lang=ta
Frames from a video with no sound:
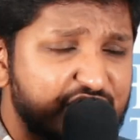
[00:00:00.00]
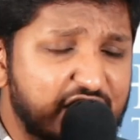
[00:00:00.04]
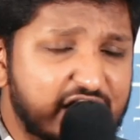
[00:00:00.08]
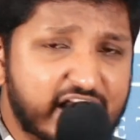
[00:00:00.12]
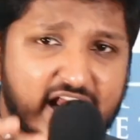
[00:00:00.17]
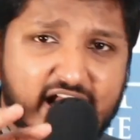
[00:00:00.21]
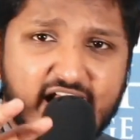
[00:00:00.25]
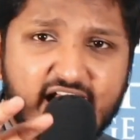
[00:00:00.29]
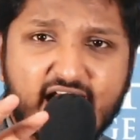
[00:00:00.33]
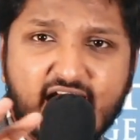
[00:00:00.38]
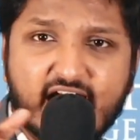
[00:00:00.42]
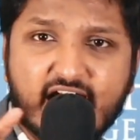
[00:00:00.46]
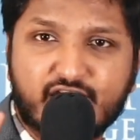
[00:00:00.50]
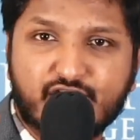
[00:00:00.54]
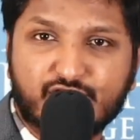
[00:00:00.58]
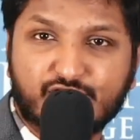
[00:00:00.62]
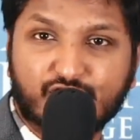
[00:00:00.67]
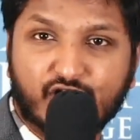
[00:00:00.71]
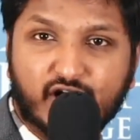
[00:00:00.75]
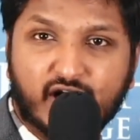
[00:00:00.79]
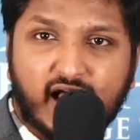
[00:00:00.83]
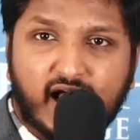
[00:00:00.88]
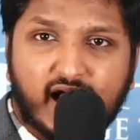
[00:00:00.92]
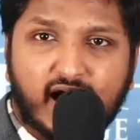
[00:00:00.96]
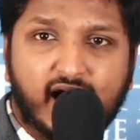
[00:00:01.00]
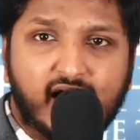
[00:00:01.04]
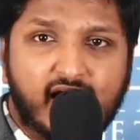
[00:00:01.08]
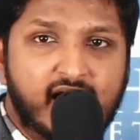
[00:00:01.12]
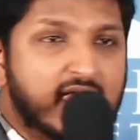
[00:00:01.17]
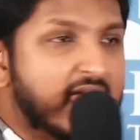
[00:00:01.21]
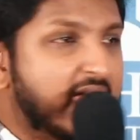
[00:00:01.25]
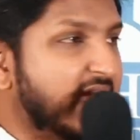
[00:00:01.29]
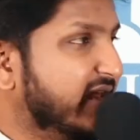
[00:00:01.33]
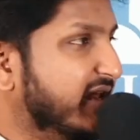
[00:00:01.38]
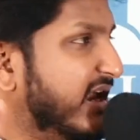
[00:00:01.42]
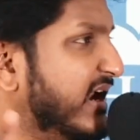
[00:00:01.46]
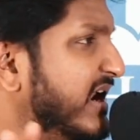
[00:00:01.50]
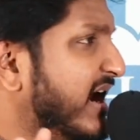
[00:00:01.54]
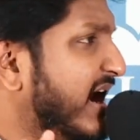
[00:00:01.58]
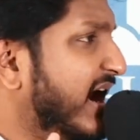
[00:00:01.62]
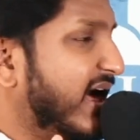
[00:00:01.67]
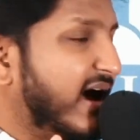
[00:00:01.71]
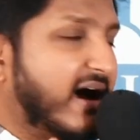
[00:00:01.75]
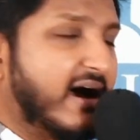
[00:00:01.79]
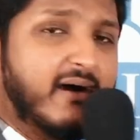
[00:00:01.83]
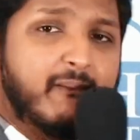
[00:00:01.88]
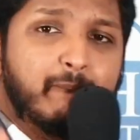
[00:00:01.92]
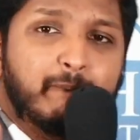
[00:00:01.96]
என்ன என்று சொன்னால்
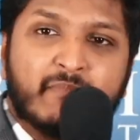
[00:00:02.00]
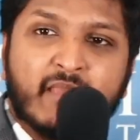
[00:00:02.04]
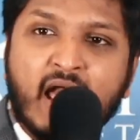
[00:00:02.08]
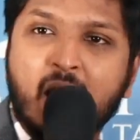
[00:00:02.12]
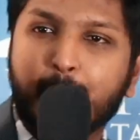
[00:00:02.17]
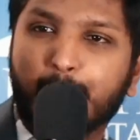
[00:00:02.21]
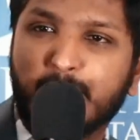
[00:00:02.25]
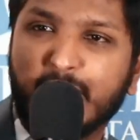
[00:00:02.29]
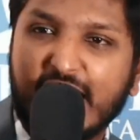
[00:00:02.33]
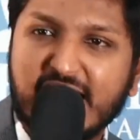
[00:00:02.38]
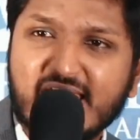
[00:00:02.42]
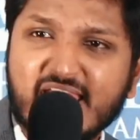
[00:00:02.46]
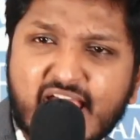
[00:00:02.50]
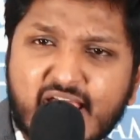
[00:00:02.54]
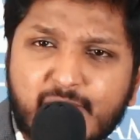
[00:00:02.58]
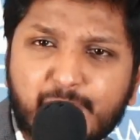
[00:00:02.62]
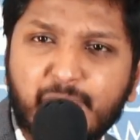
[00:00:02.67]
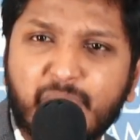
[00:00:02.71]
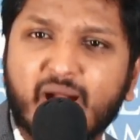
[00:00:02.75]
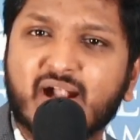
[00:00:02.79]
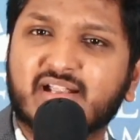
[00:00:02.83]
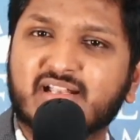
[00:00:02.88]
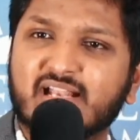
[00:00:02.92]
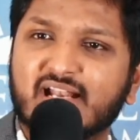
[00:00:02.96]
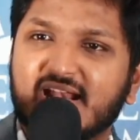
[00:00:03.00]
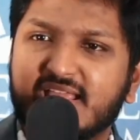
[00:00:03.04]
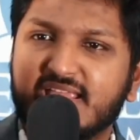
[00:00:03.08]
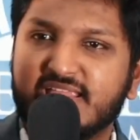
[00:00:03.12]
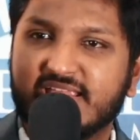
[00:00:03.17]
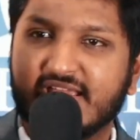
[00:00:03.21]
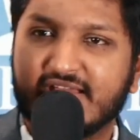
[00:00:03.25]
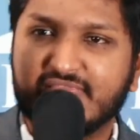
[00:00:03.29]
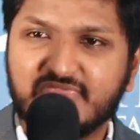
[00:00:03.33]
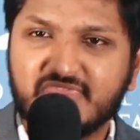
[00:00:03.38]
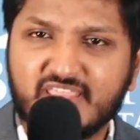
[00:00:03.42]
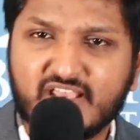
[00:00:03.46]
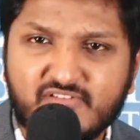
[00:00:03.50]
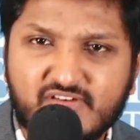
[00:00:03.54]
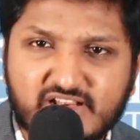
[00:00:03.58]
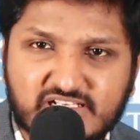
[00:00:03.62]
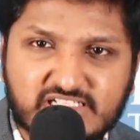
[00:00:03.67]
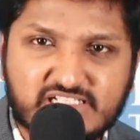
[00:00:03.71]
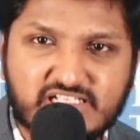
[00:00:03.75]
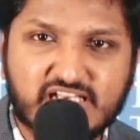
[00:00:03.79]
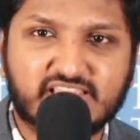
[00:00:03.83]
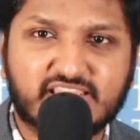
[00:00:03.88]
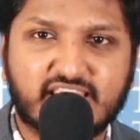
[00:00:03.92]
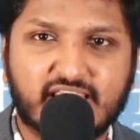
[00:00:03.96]
என்னடா பழைய ஏற்பாட்டில் எந்த
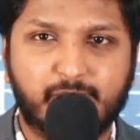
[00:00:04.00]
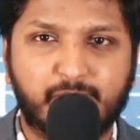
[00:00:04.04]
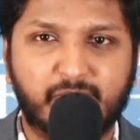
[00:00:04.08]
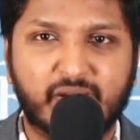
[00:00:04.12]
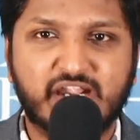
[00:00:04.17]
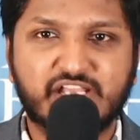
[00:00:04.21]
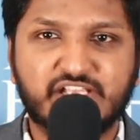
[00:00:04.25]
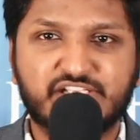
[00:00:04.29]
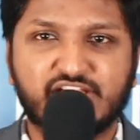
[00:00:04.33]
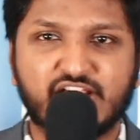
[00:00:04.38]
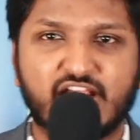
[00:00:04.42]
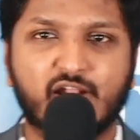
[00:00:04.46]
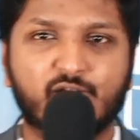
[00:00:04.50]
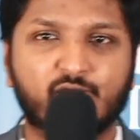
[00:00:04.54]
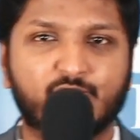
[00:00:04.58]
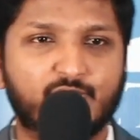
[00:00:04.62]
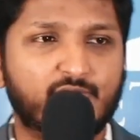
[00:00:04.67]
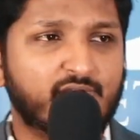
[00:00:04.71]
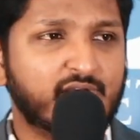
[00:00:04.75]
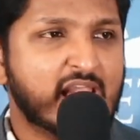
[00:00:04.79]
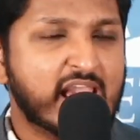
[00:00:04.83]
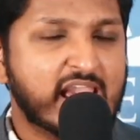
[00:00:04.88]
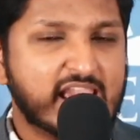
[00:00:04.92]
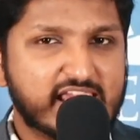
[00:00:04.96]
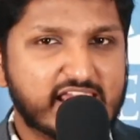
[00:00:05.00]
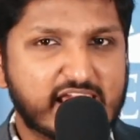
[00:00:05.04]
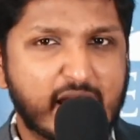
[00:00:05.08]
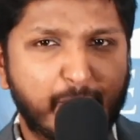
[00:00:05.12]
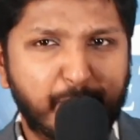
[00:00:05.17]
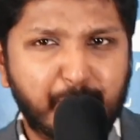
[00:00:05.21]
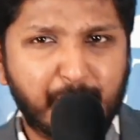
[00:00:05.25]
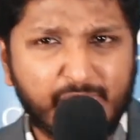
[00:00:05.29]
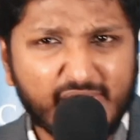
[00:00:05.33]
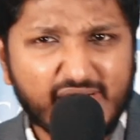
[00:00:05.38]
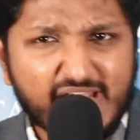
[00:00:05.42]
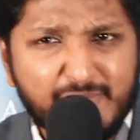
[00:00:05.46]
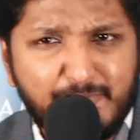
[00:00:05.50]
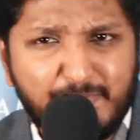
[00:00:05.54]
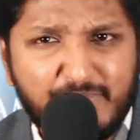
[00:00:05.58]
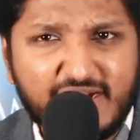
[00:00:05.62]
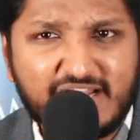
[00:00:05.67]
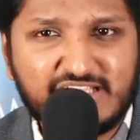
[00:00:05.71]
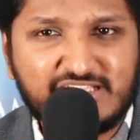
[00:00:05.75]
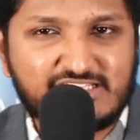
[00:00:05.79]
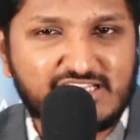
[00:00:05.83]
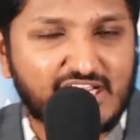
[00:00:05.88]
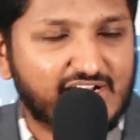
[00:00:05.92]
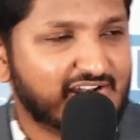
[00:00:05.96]
வசனத்தை படித்தாலும் எப்படி
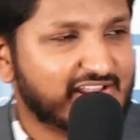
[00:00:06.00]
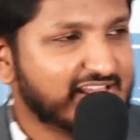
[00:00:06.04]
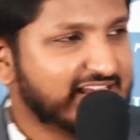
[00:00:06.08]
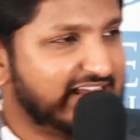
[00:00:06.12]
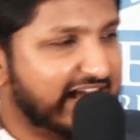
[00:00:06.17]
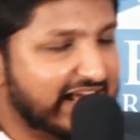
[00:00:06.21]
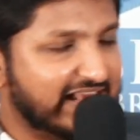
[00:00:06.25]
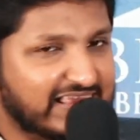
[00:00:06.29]
படித்தாலும் எந்த